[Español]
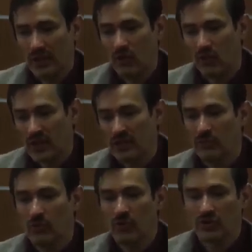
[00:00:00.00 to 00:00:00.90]
eh,
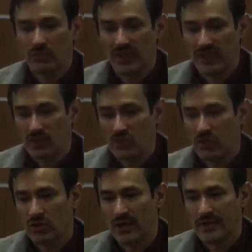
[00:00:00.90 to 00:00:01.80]
algoritmos,
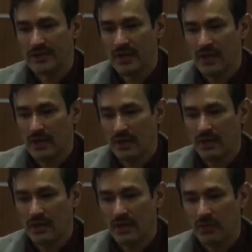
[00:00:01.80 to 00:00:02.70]
aplicaciones,
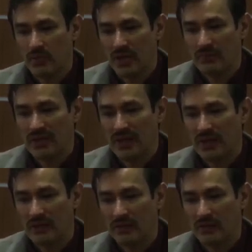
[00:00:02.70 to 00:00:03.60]
que
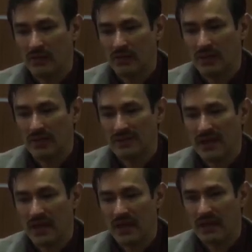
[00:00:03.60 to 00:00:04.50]
permitan eh,
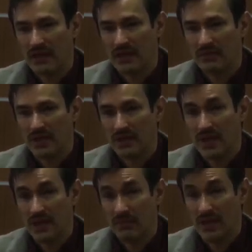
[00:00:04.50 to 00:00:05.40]
extraer y
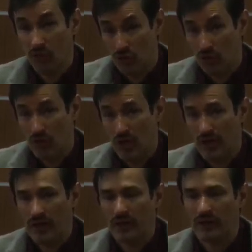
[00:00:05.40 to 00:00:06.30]
brindar valor
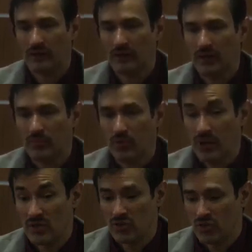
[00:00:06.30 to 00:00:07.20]
a la
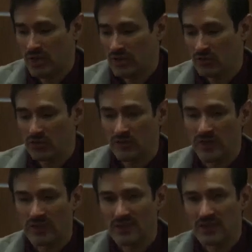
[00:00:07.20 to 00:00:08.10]
población en
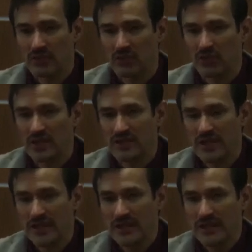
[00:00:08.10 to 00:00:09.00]
sus diferentes
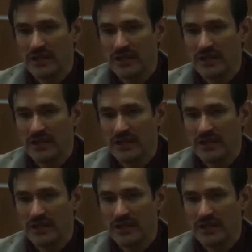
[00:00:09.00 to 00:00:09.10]
sectores.